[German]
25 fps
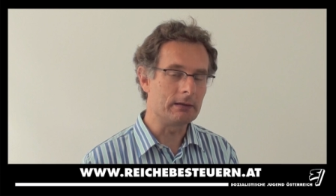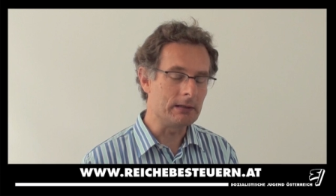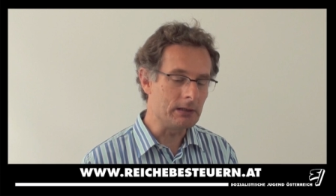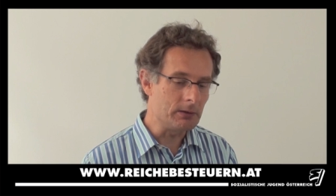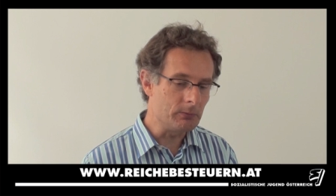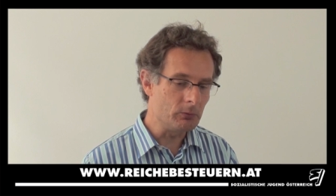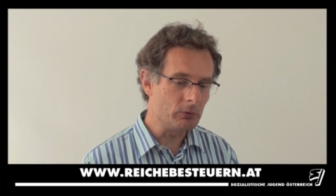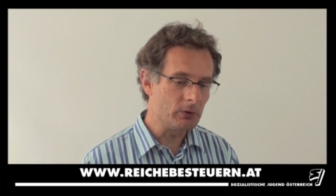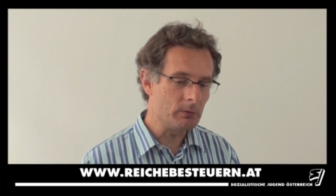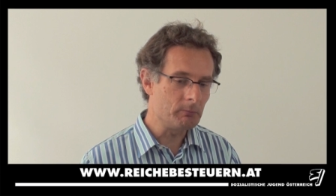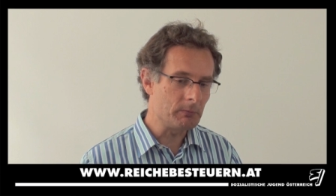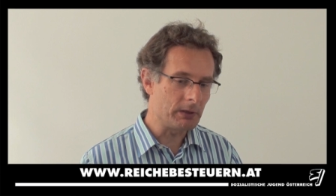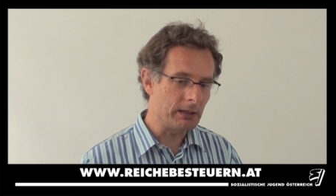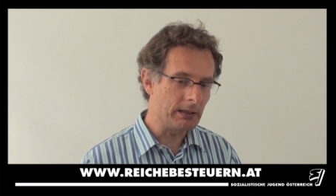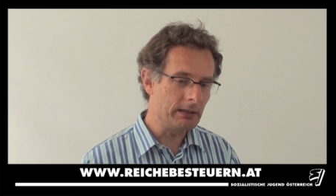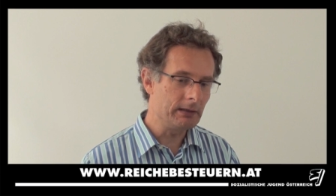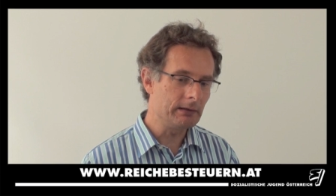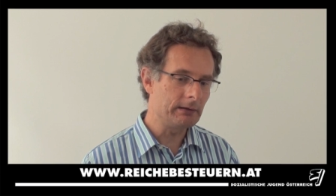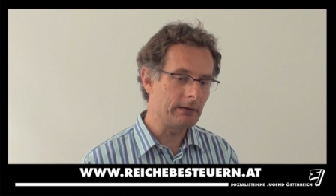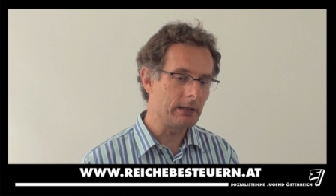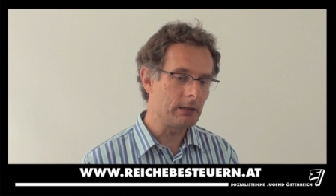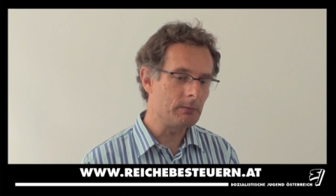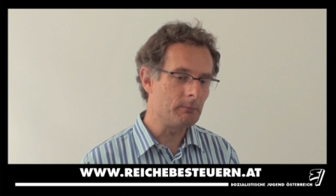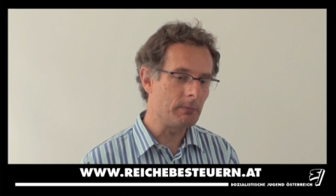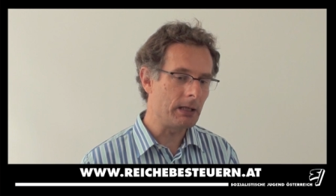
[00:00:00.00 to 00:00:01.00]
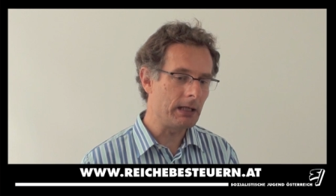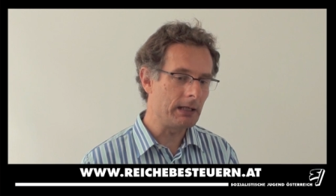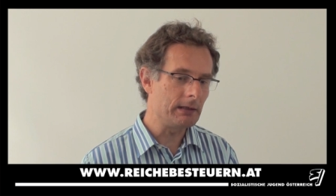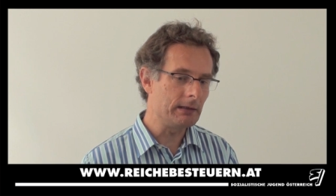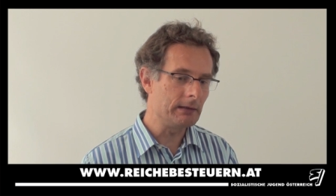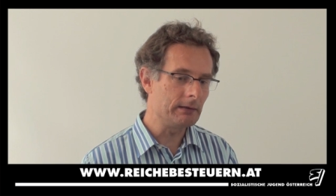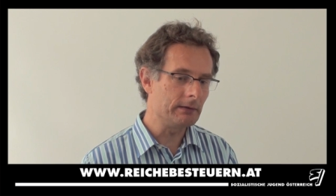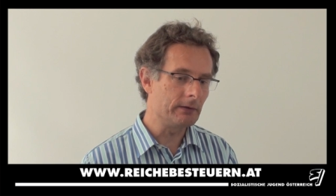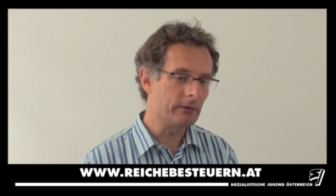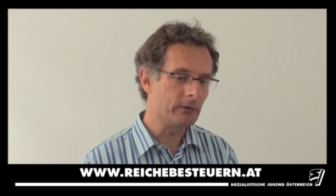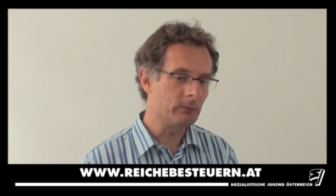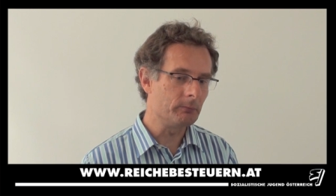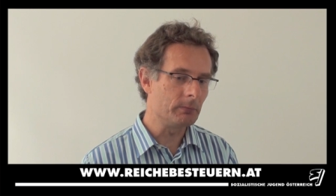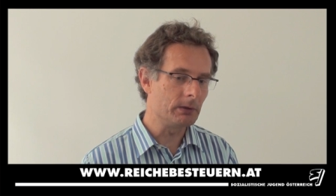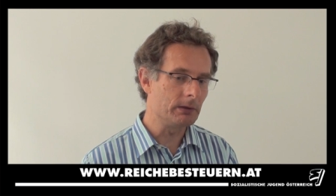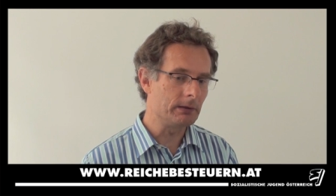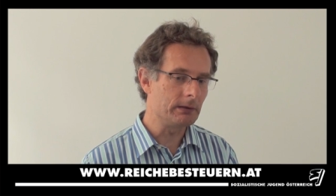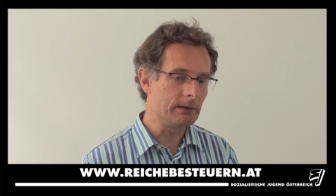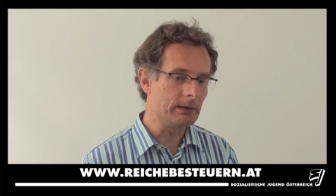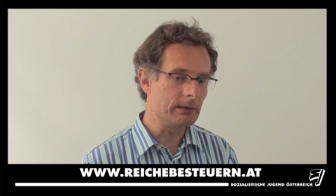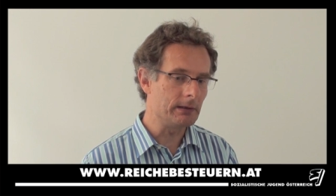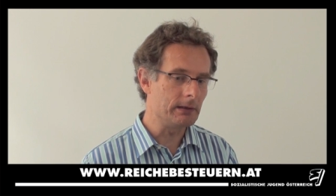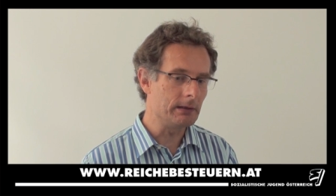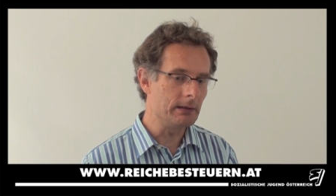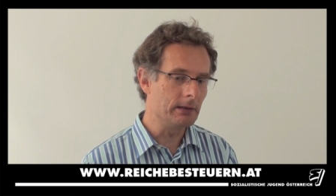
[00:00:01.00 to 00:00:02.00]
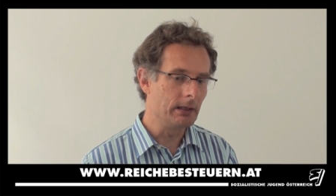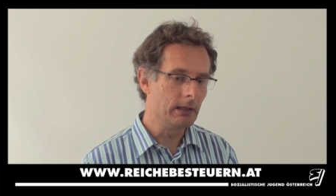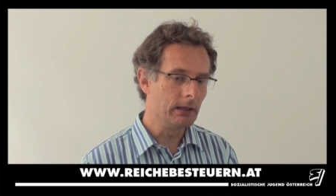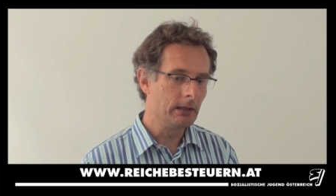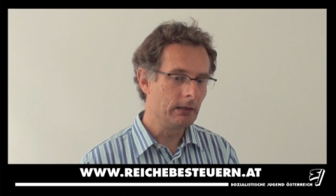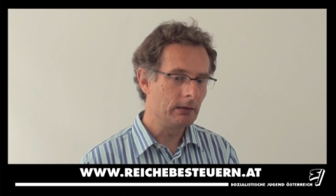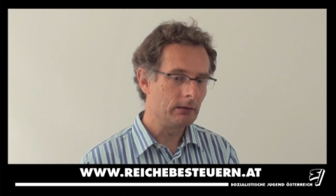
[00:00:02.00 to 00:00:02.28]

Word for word: Ich würde im Gegenteil meinen, dass man die